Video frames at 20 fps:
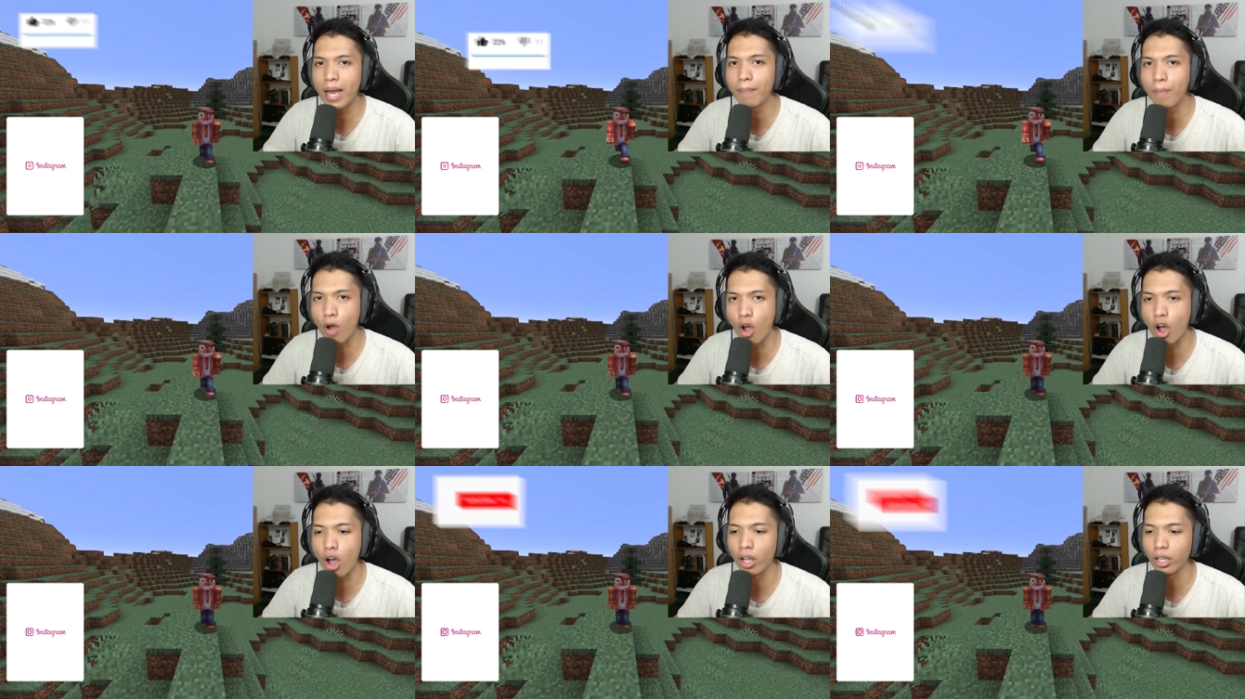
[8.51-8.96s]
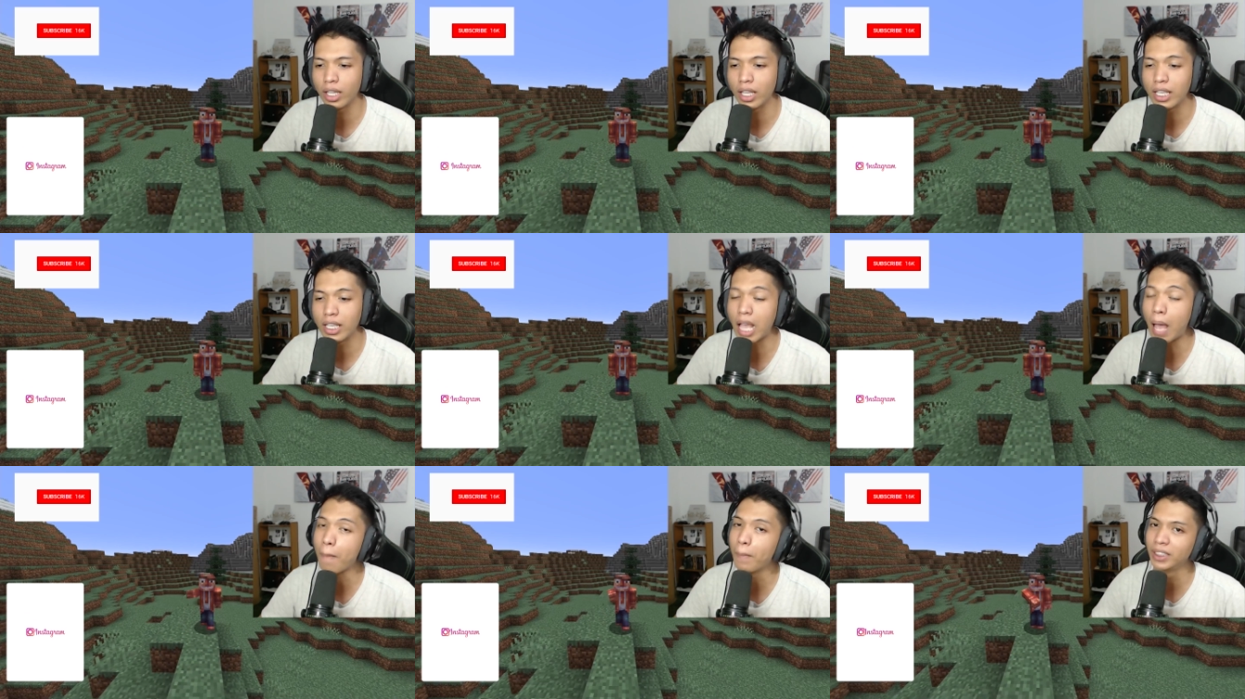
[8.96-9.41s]
mod
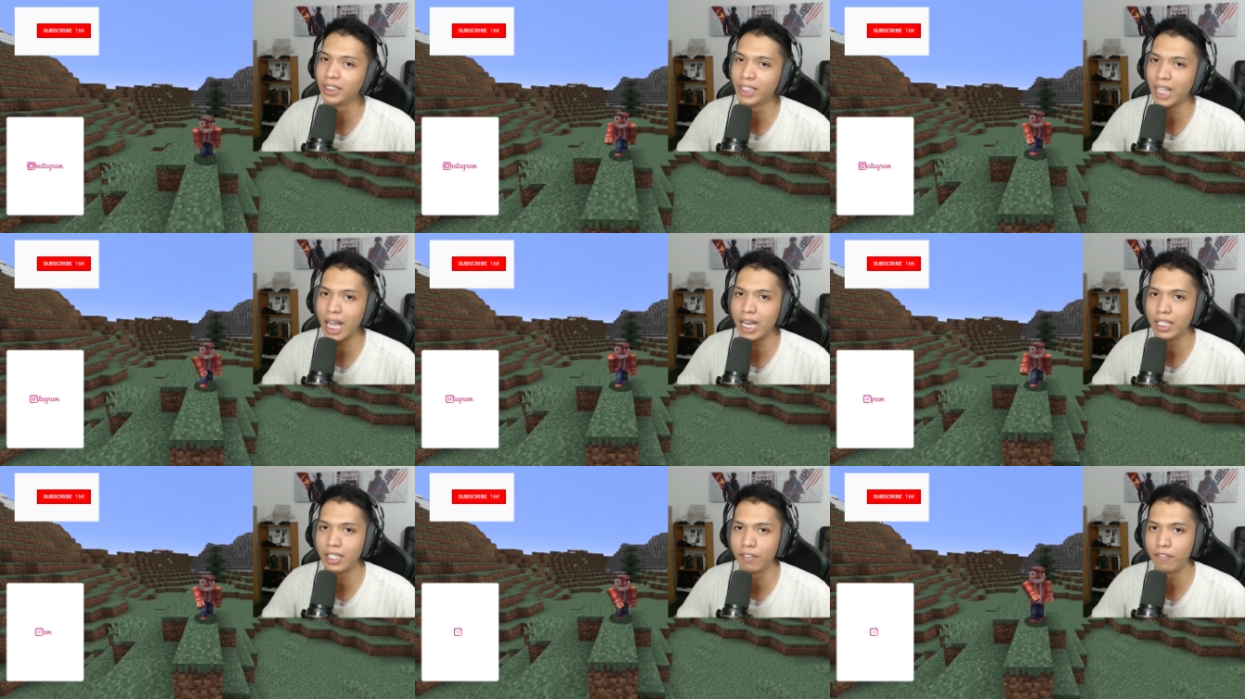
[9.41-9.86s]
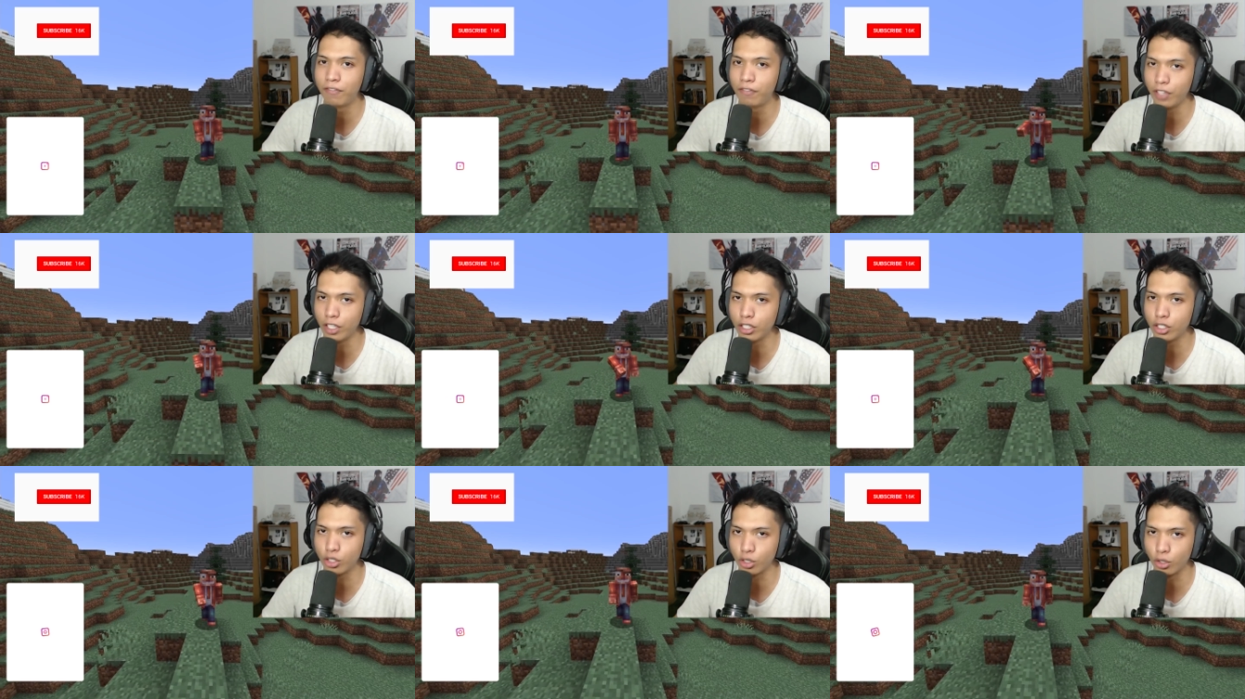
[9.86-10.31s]
yang menjadi
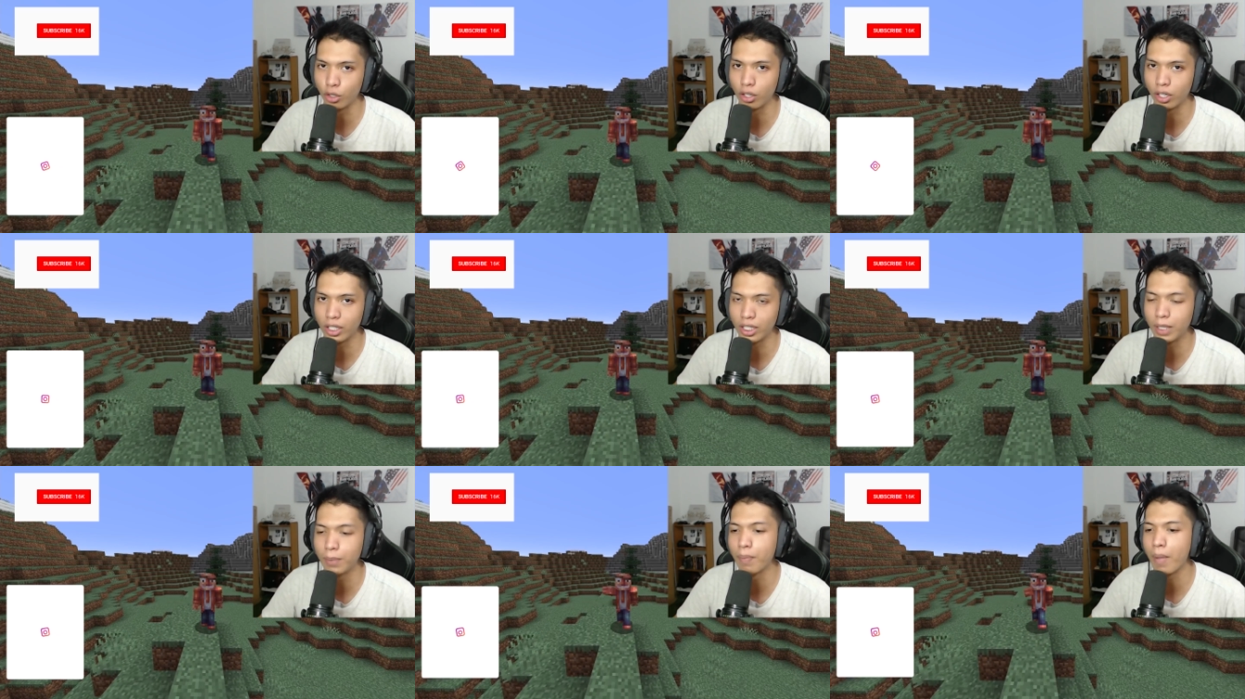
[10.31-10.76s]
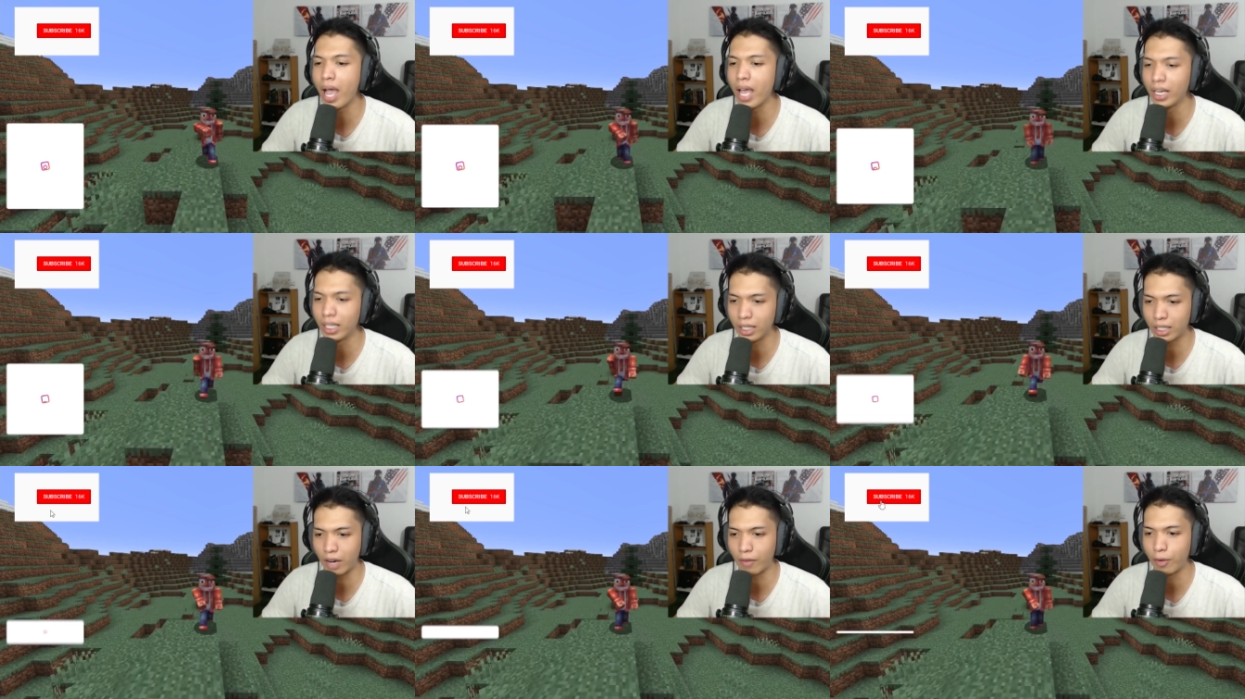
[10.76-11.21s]
fitur di
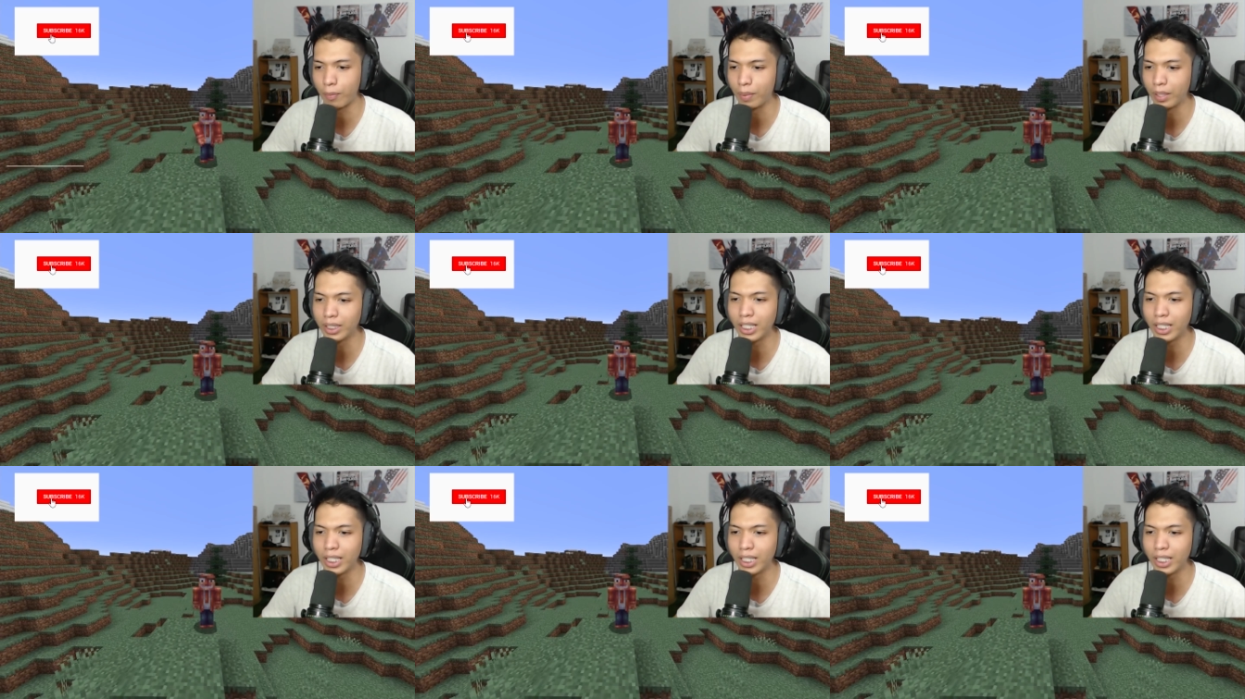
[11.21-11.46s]
Minecraft people.